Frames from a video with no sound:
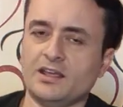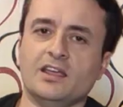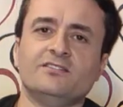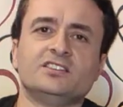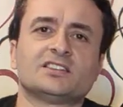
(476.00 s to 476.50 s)

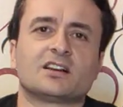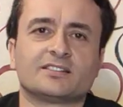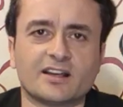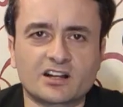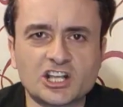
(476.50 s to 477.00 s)
Evinize
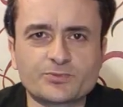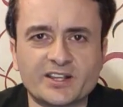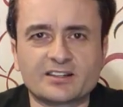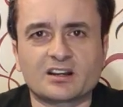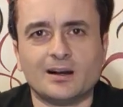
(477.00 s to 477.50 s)
kadar kaç
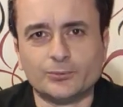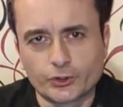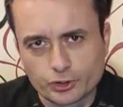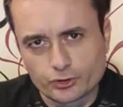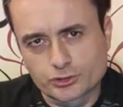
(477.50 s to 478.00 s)
metre
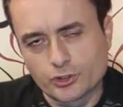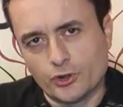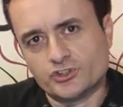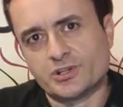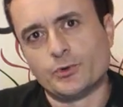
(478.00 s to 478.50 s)
kablo gidiyorsa
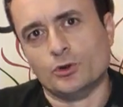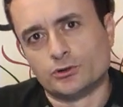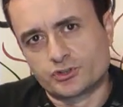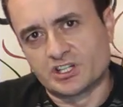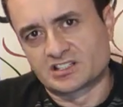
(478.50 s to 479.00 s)
önce bir
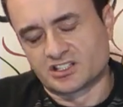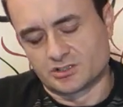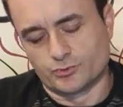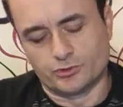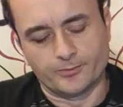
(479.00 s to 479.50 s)

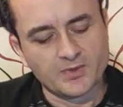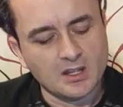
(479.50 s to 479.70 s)
ölçeceksiniz bunu.